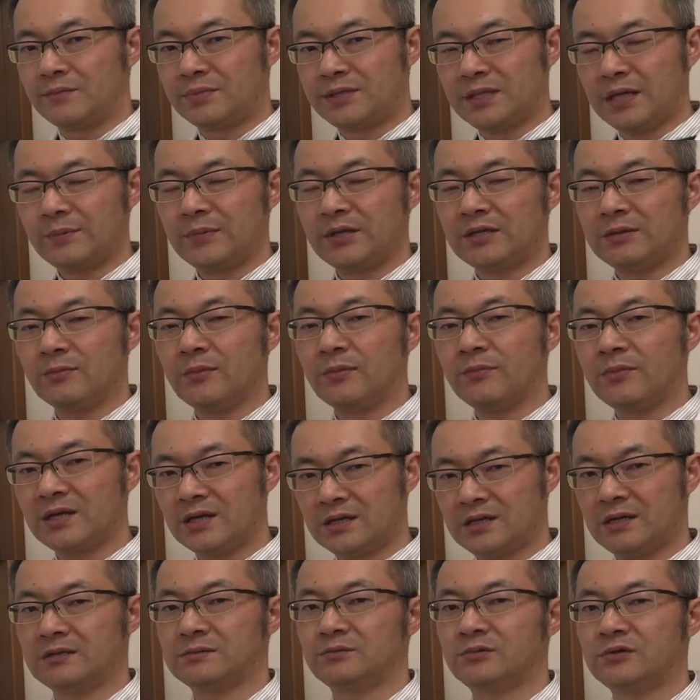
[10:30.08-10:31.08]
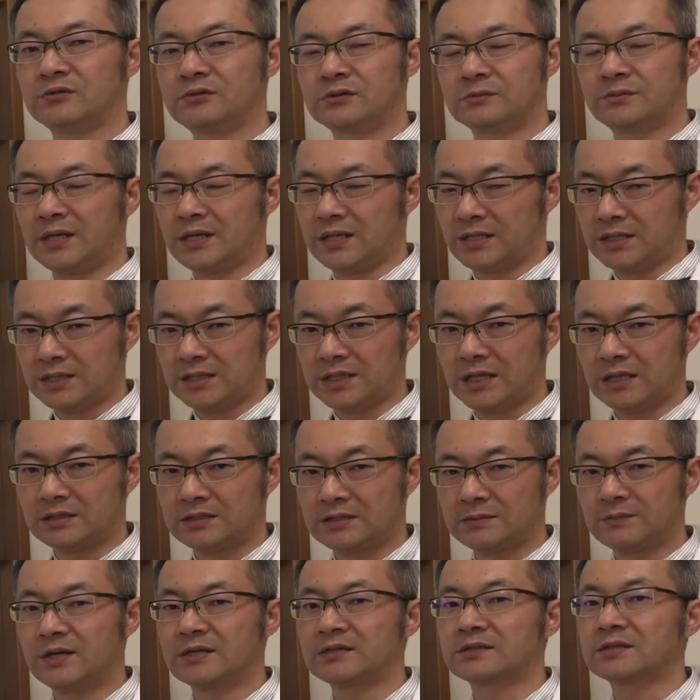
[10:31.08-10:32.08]
ビタミンもミネラルも含まれてた
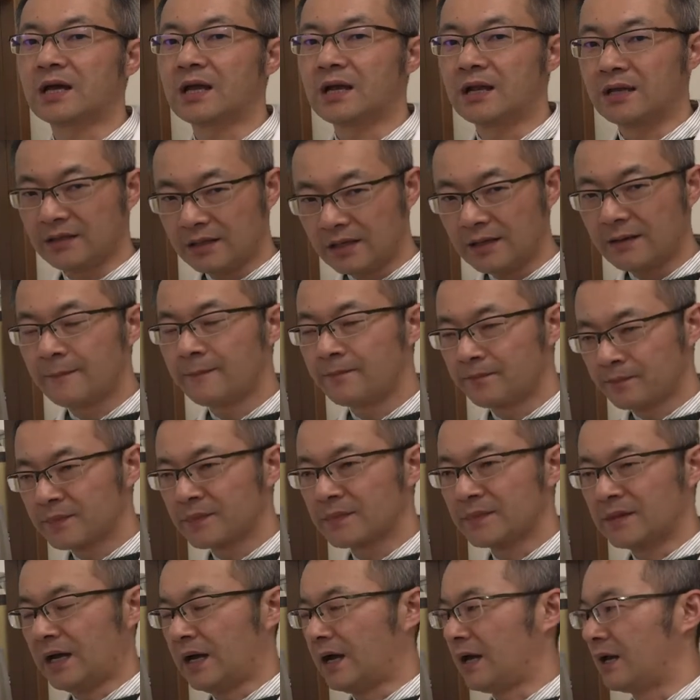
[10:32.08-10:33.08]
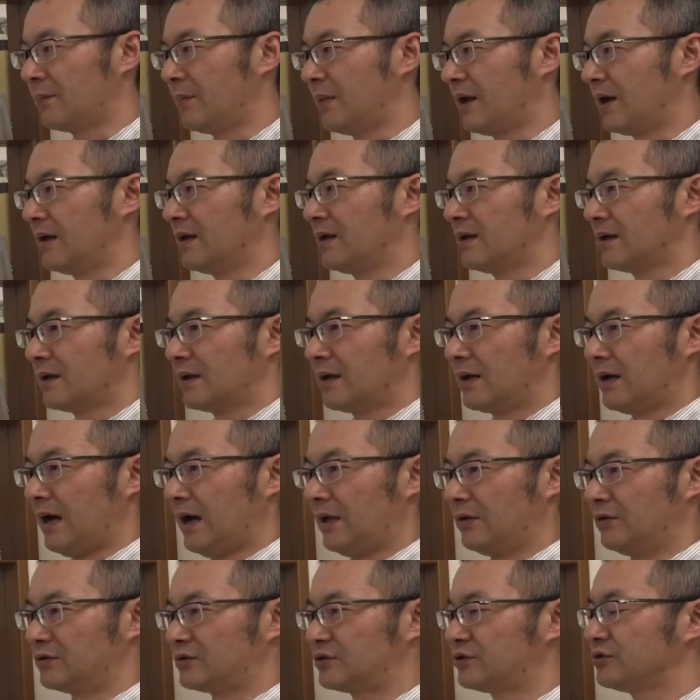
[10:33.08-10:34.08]
りしますからねだからま
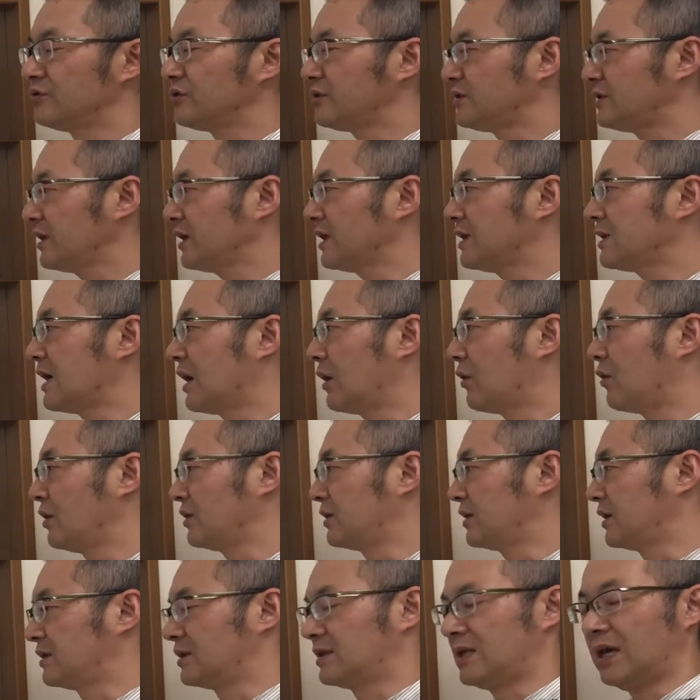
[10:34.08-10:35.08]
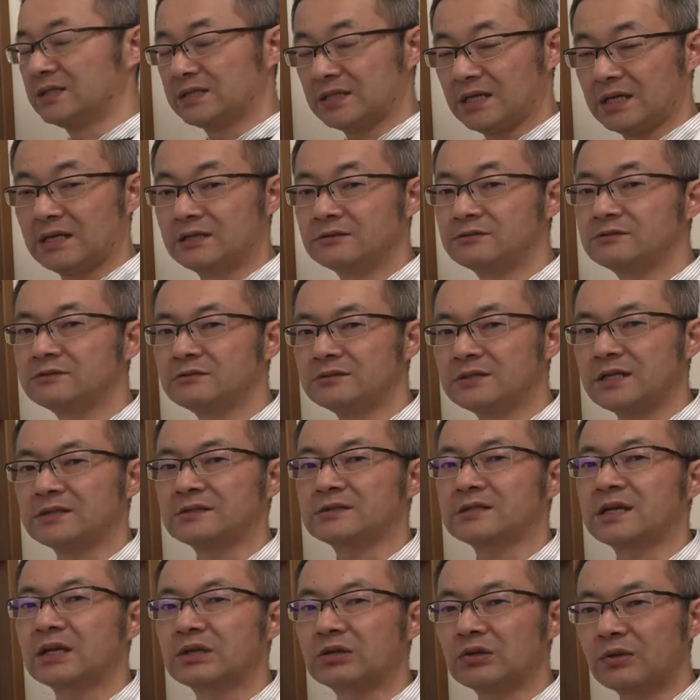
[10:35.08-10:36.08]
ああの数値的にはこうやって出せるんで
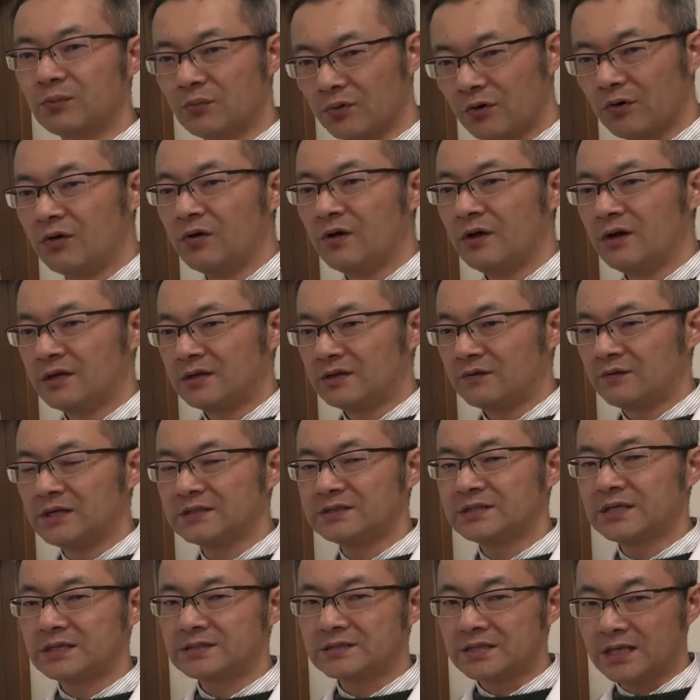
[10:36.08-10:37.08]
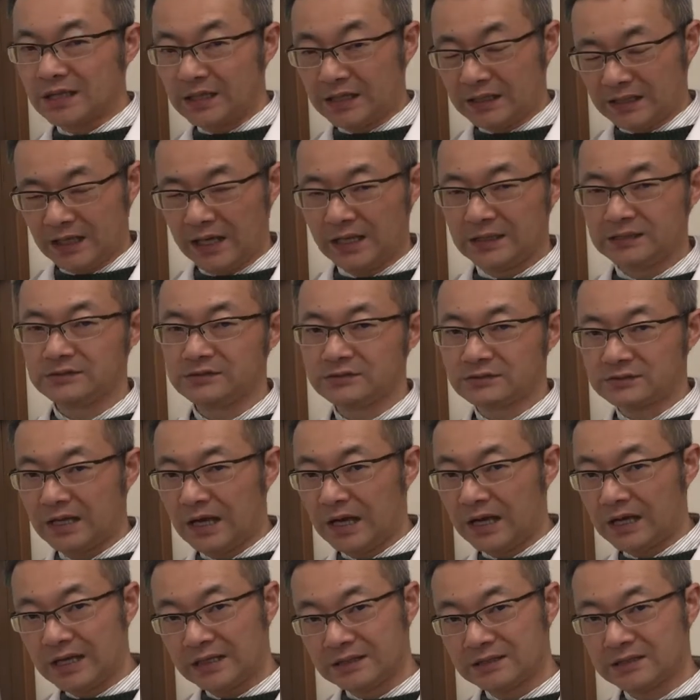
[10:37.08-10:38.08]
すけどもわざわざ1回ずつ
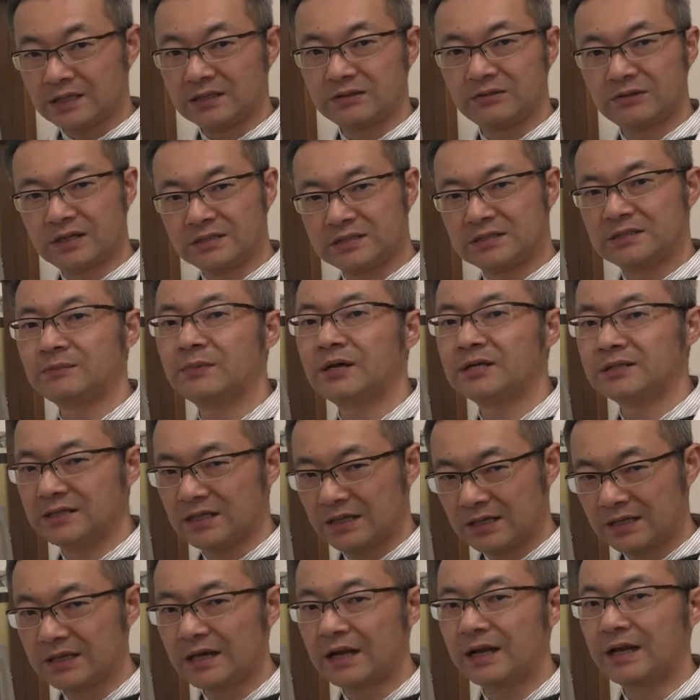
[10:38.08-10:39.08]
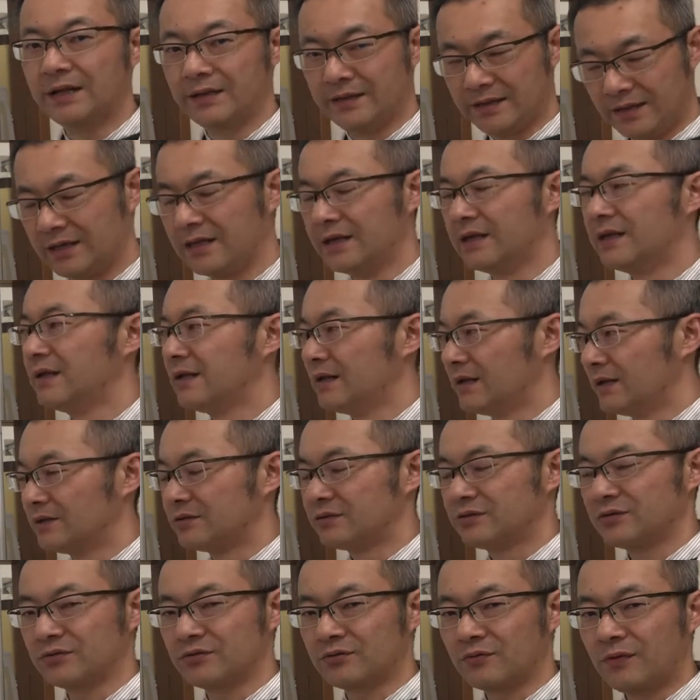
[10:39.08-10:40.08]
測ったりとかしませんからね
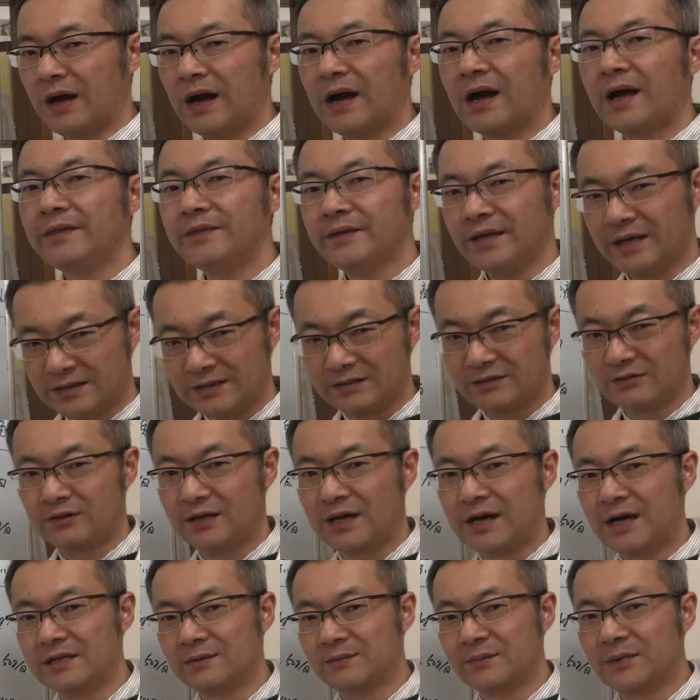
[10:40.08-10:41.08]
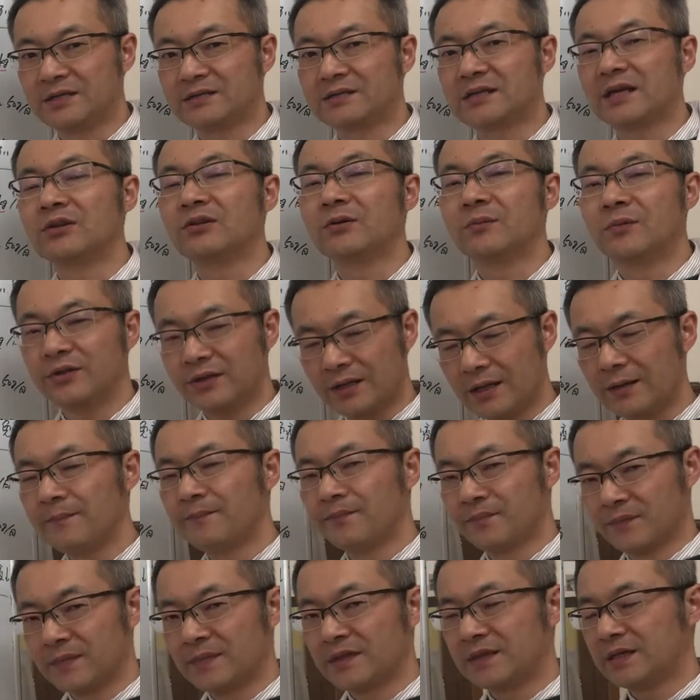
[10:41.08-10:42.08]
ちょっと分かんないっていうのがありますけどもね
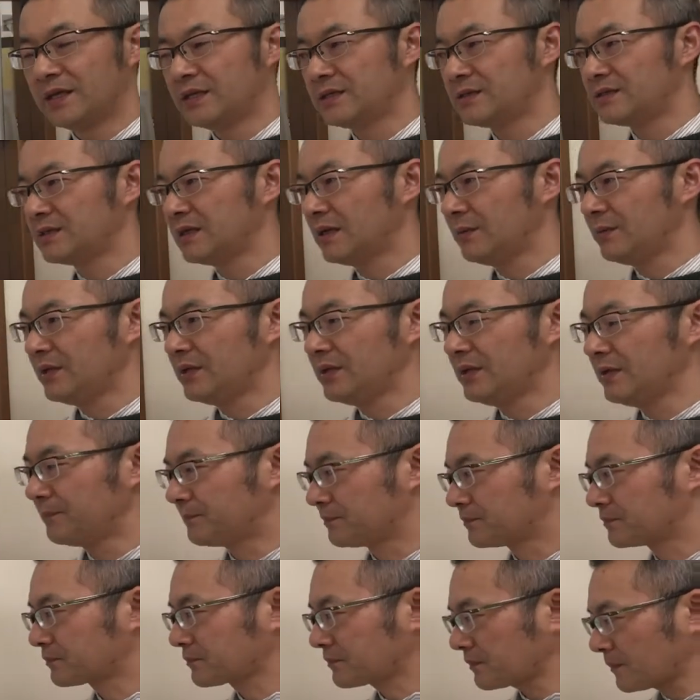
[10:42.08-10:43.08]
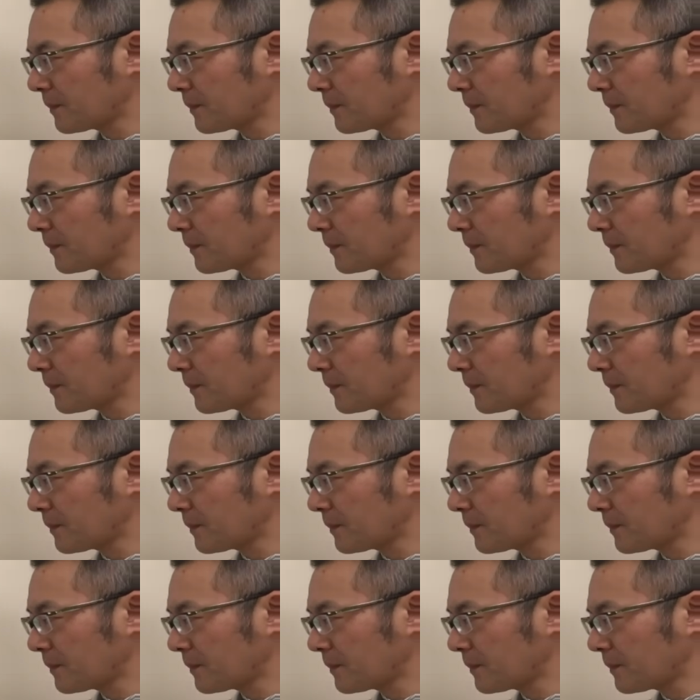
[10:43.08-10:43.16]
でちなみに、